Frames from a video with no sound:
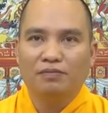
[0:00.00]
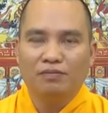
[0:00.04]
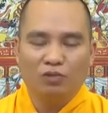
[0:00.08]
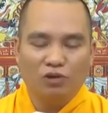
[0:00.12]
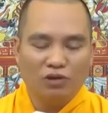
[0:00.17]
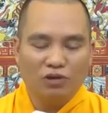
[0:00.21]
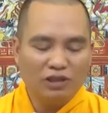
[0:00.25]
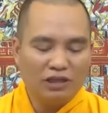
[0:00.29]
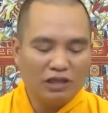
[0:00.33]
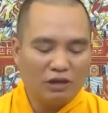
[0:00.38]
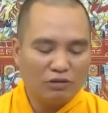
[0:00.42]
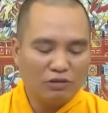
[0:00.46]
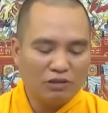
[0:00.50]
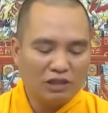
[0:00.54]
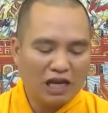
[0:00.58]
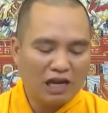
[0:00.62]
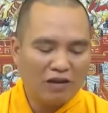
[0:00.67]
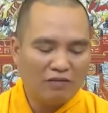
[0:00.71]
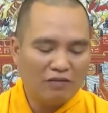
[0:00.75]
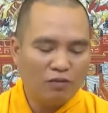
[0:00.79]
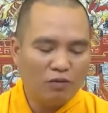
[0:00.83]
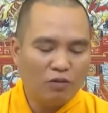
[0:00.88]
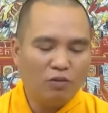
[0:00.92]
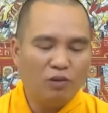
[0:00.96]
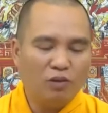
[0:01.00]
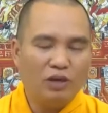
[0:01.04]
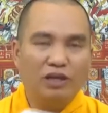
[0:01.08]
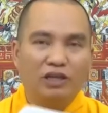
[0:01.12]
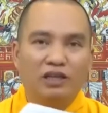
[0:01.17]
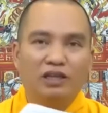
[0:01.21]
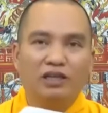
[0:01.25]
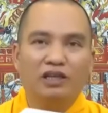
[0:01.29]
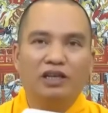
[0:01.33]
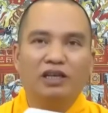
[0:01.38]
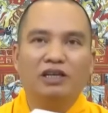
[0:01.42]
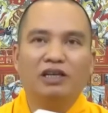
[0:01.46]
muốn cái giàu sang phú quý
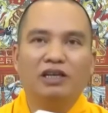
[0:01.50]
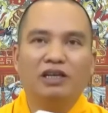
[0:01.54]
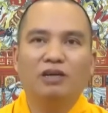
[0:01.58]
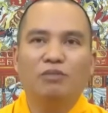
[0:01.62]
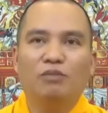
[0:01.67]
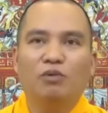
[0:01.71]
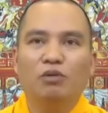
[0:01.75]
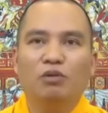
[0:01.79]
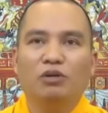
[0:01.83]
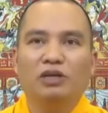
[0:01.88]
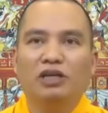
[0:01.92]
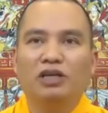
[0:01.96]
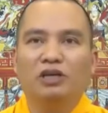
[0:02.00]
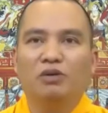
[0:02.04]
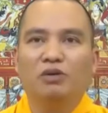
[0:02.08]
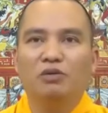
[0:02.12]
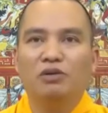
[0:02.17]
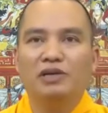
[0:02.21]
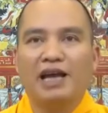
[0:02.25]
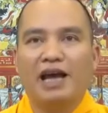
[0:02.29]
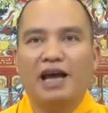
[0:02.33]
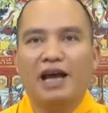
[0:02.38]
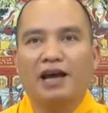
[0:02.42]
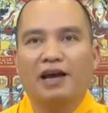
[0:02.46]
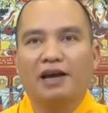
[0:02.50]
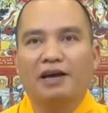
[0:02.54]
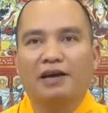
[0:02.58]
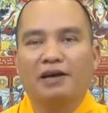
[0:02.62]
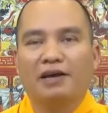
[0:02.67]
thì nên nên bố thí cúng dường